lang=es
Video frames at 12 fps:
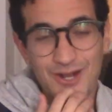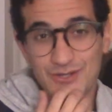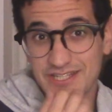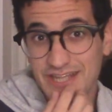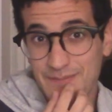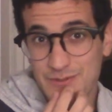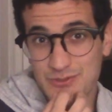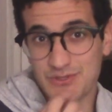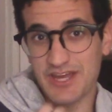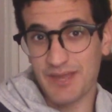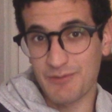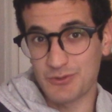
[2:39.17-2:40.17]
cosa es que el
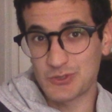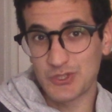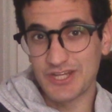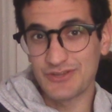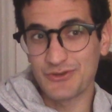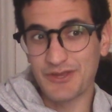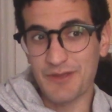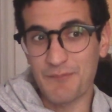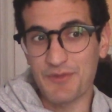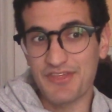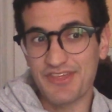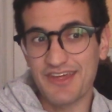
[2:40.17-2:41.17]
personaje me gustó tanto que
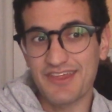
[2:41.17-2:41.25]
empecé a